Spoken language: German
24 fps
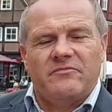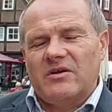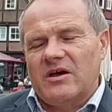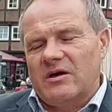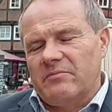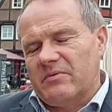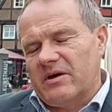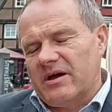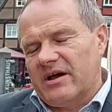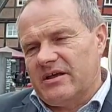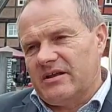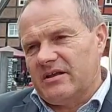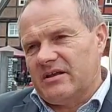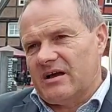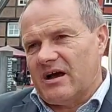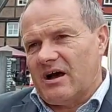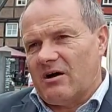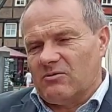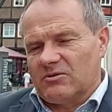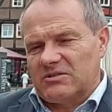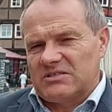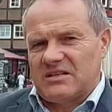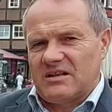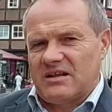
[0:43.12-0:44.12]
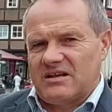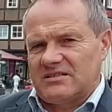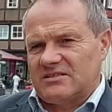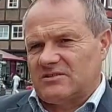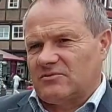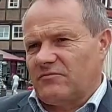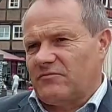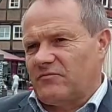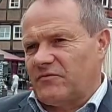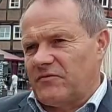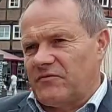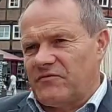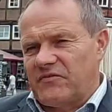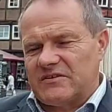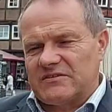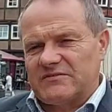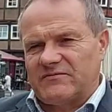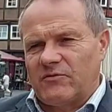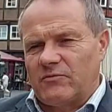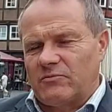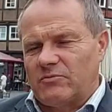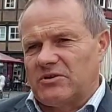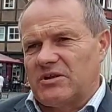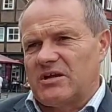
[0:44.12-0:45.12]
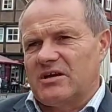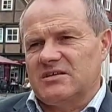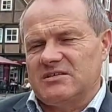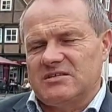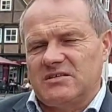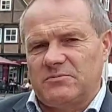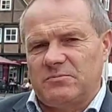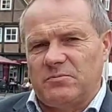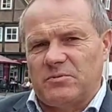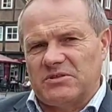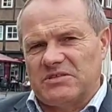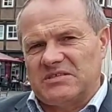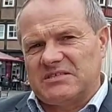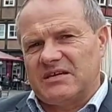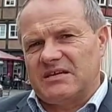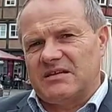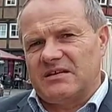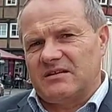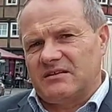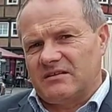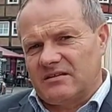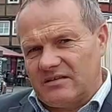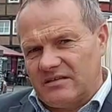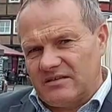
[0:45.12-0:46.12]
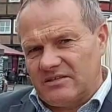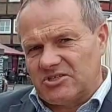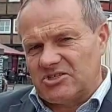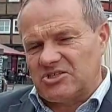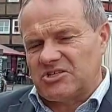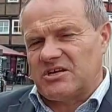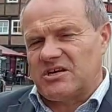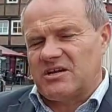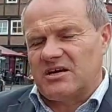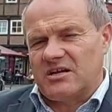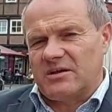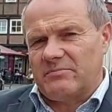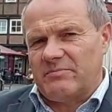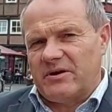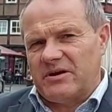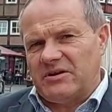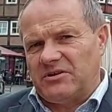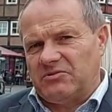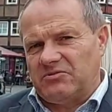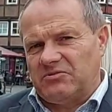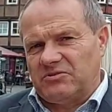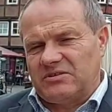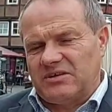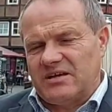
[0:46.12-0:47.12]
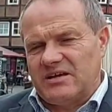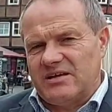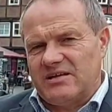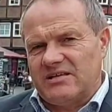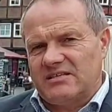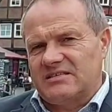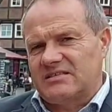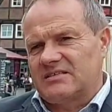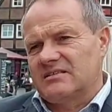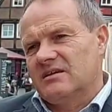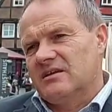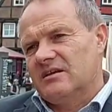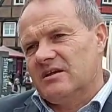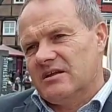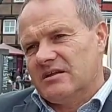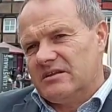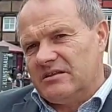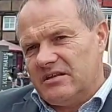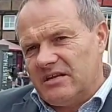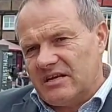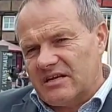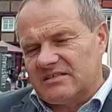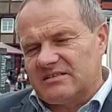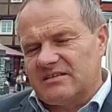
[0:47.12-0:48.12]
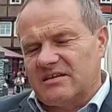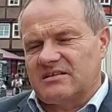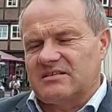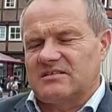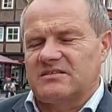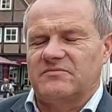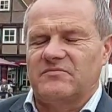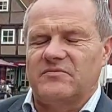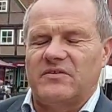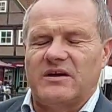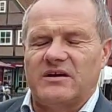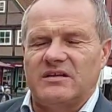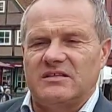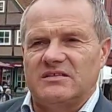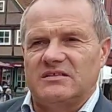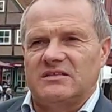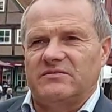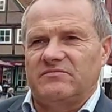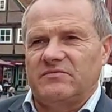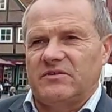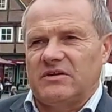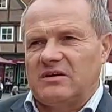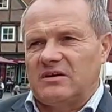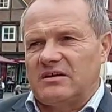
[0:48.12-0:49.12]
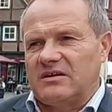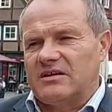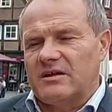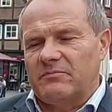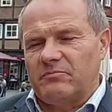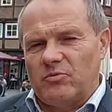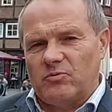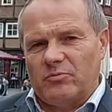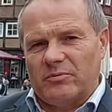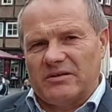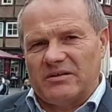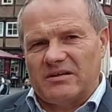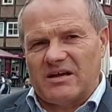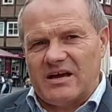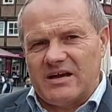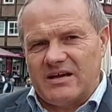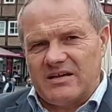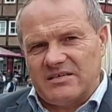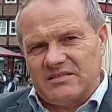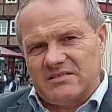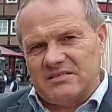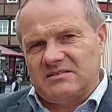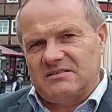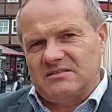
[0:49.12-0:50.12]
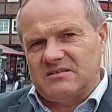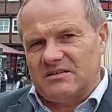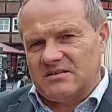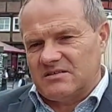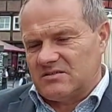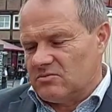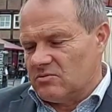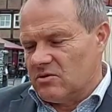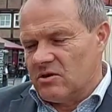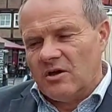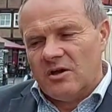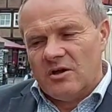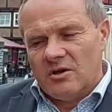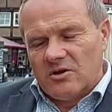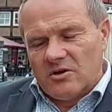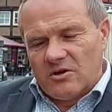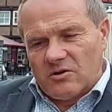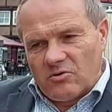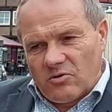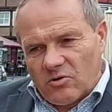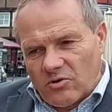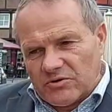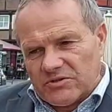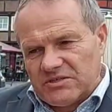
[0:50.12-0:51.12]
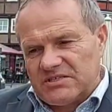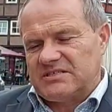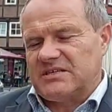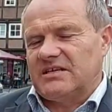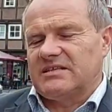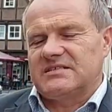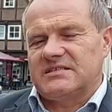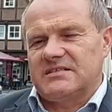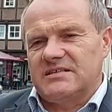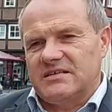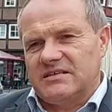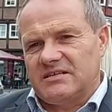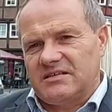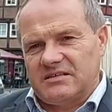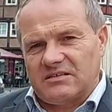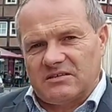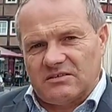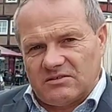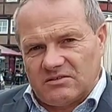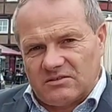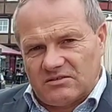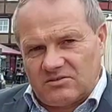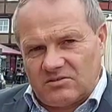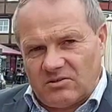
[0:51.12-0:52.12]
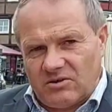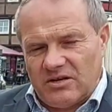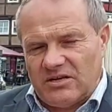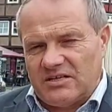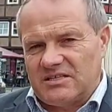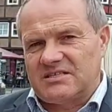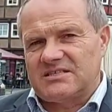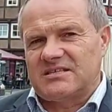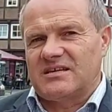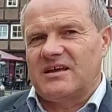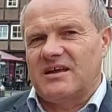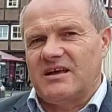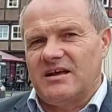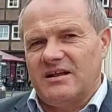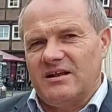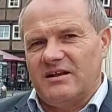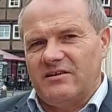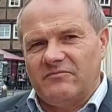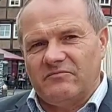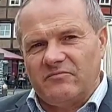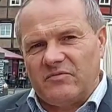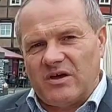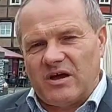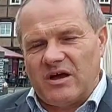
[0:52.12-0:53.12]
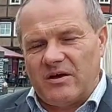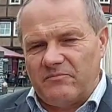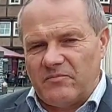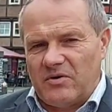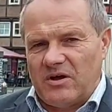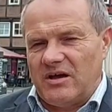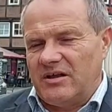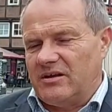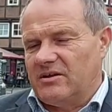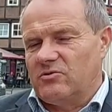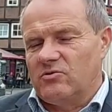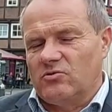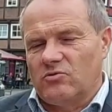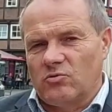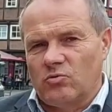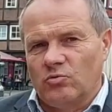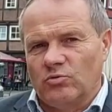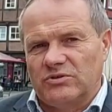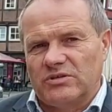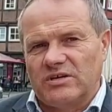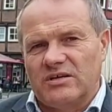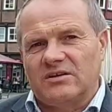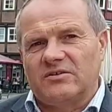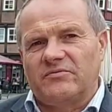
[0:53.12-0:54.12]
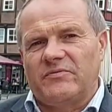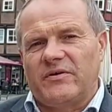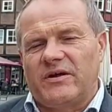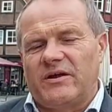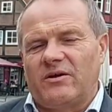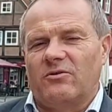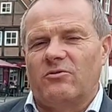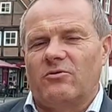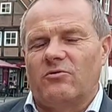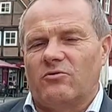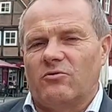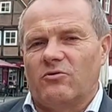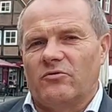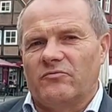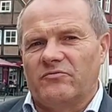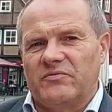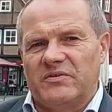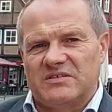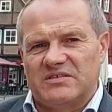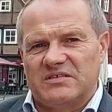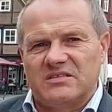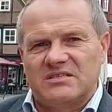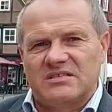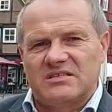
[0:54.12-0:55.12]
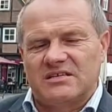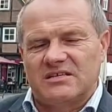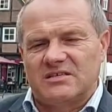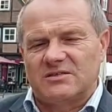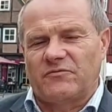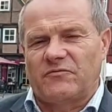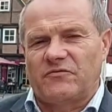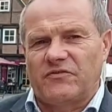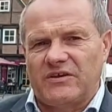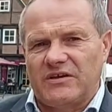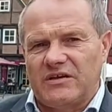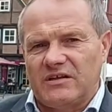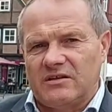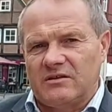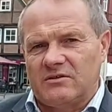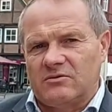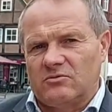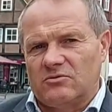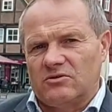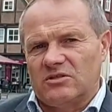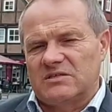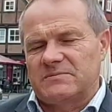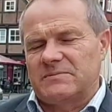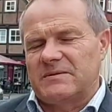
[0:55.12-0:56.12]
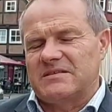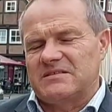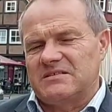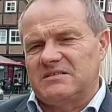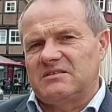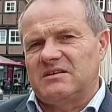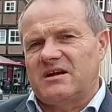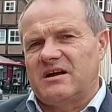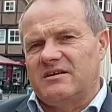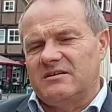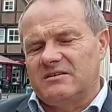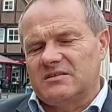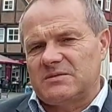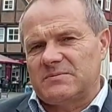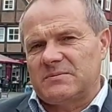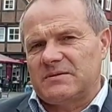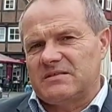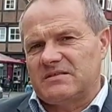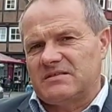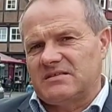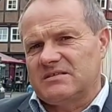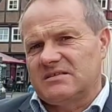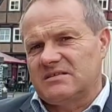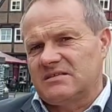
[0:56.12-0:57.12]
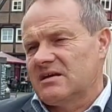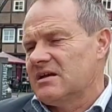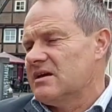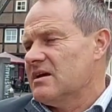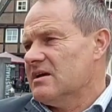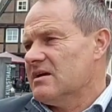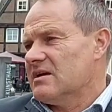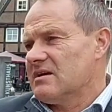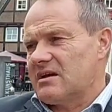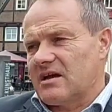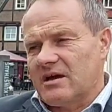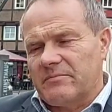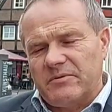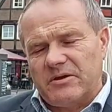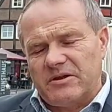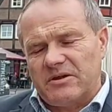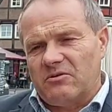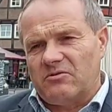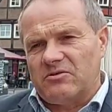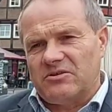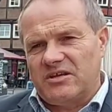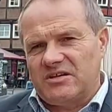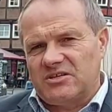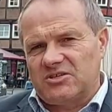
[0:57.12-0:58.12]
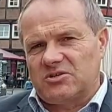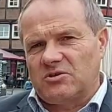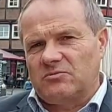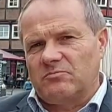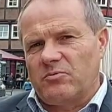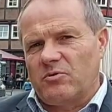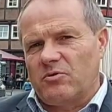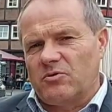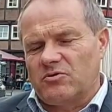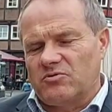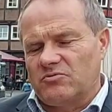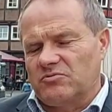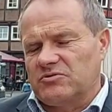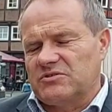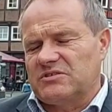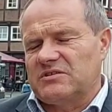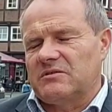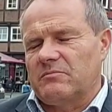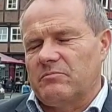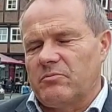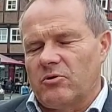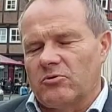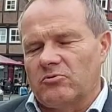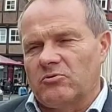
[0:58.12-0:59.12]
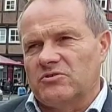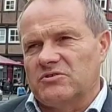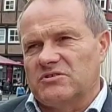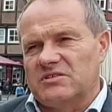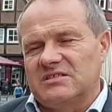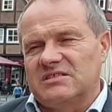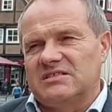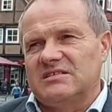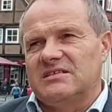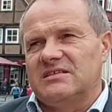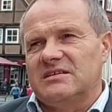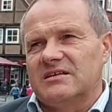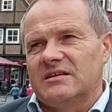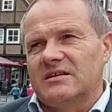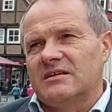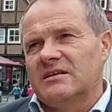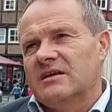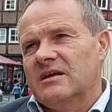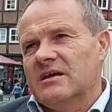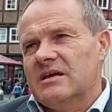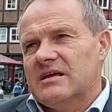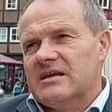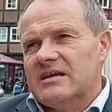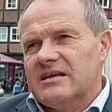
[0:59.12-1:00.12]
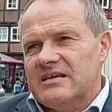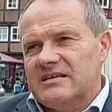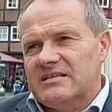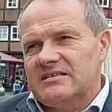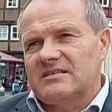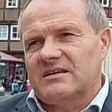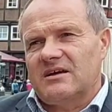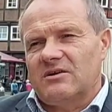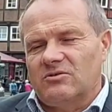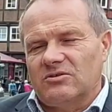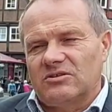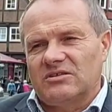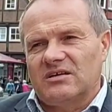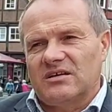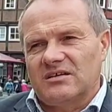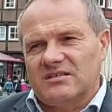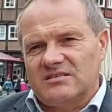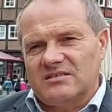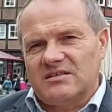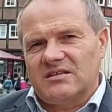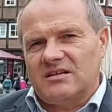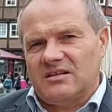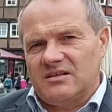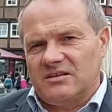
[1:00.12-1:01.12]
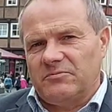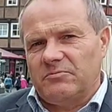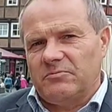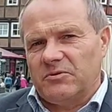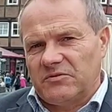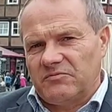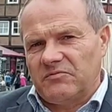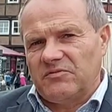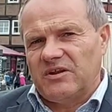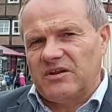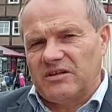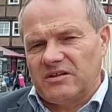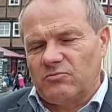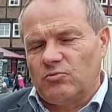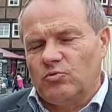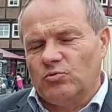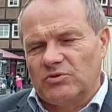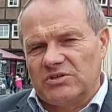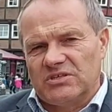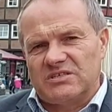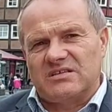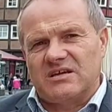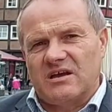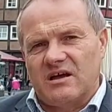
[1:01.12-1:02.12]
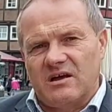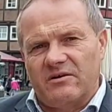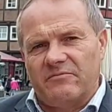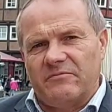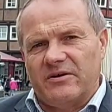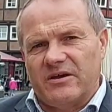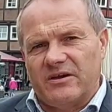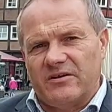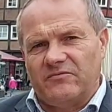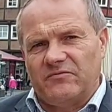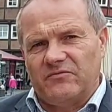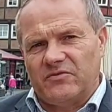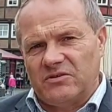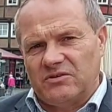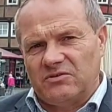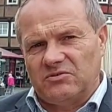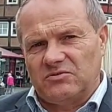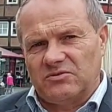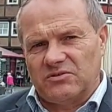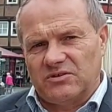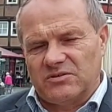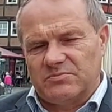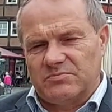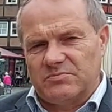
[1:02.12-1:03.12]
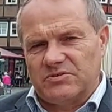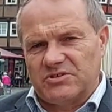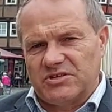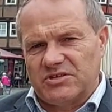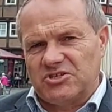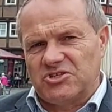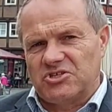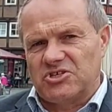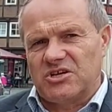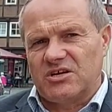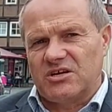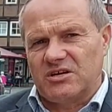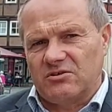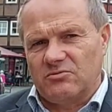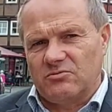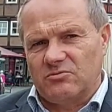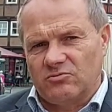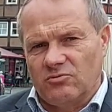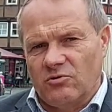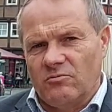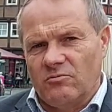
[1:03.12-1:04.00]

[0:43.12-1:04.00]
Wir haben eine Auslastung von fast 35 Prozent in Stade bei den Hotels. Niedersachsenweit sind wir knapp über 30. Also grundsätzlich tolle Zahlen. Wir haben eine gute Entwicklung und wir sind sehr zufrieden. Und 2023 kann man auch jetzt schon prognostizieren, ist auch tatsächlich, wird wieder ein gutes Jahr werden für den Tourismus in Stade